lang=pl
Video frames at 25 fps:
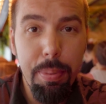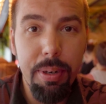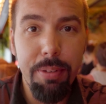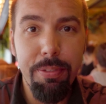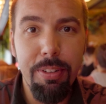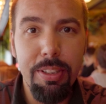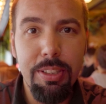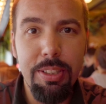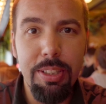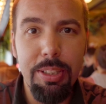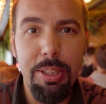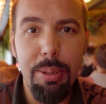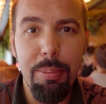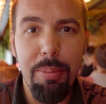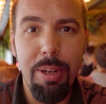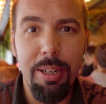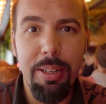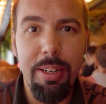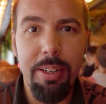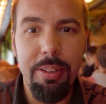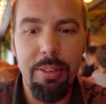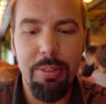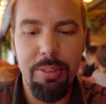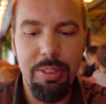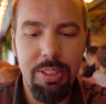perfekcyjny
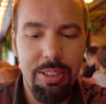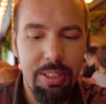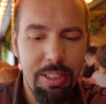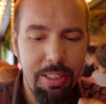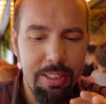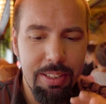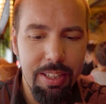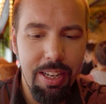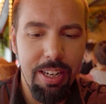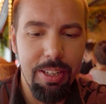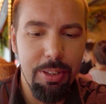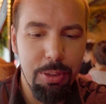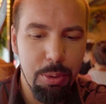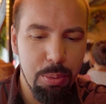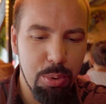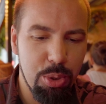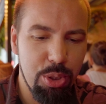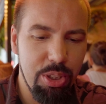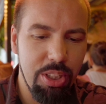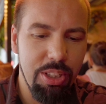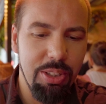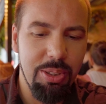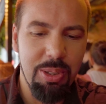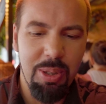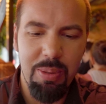makaron z idealną
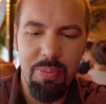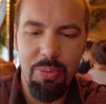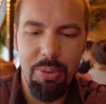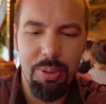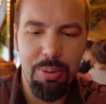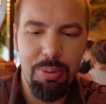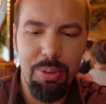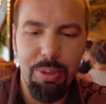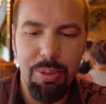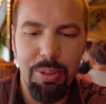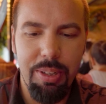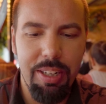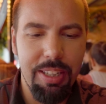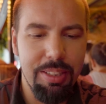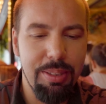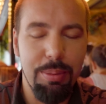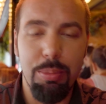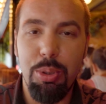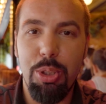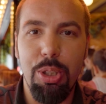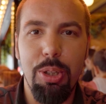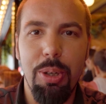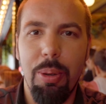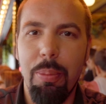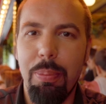szynką, no to
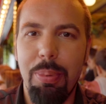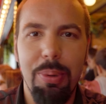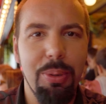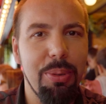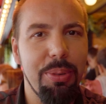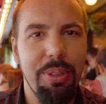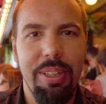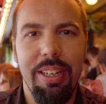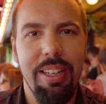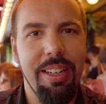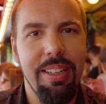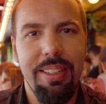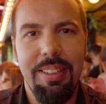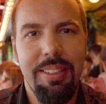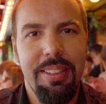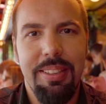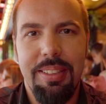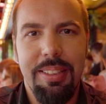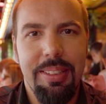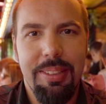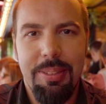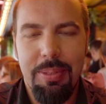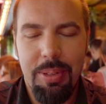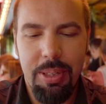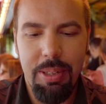razem się komponuje
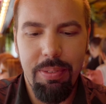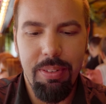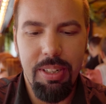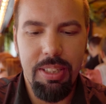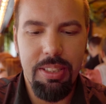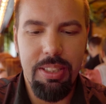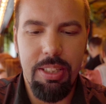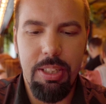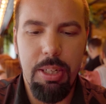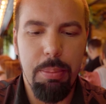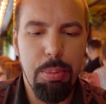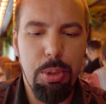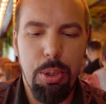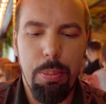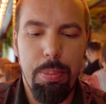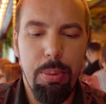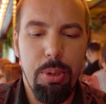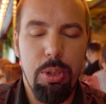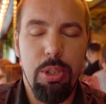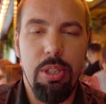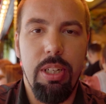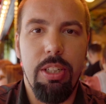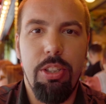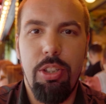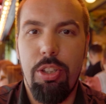rewelacyjny,
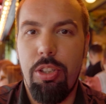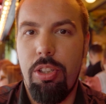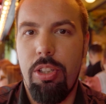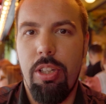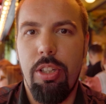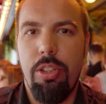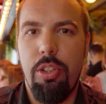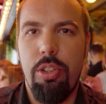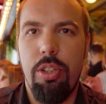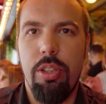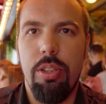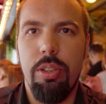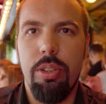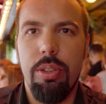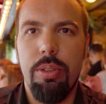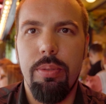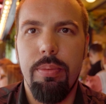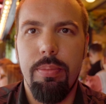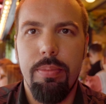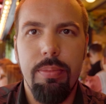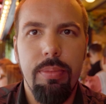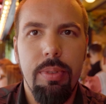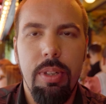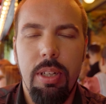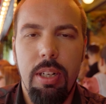przepyszny, 10 na 10.
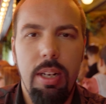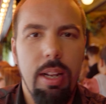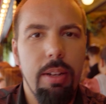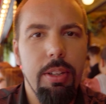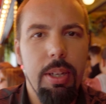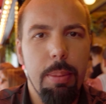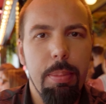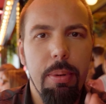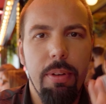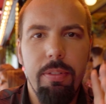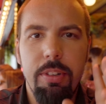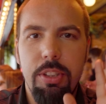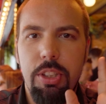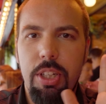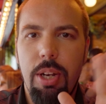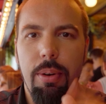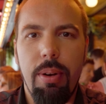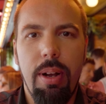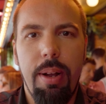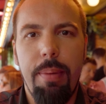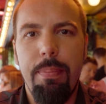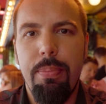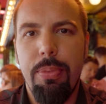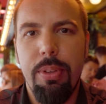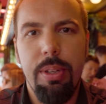Mhm, tak.
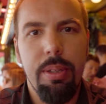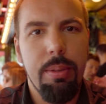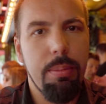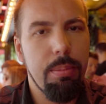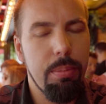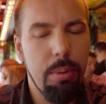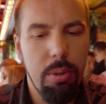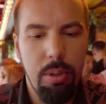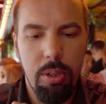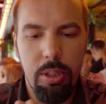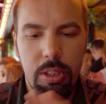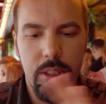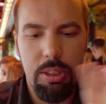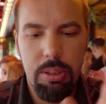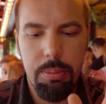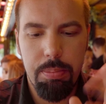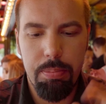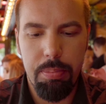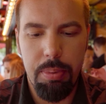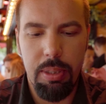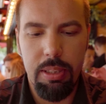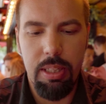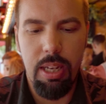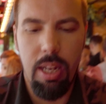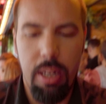powiedziała. 10 na
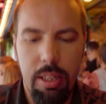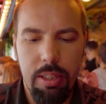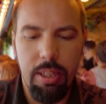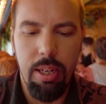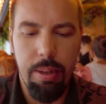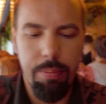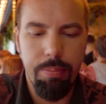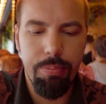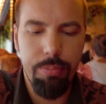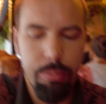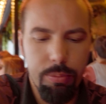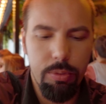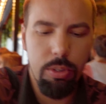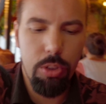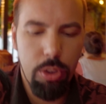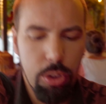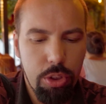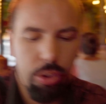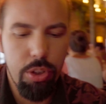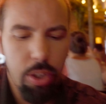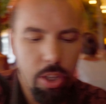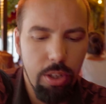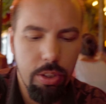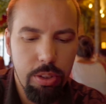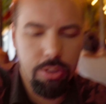10, tak, tak,
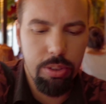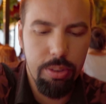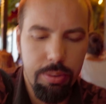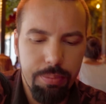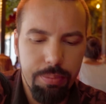10 Sztos. na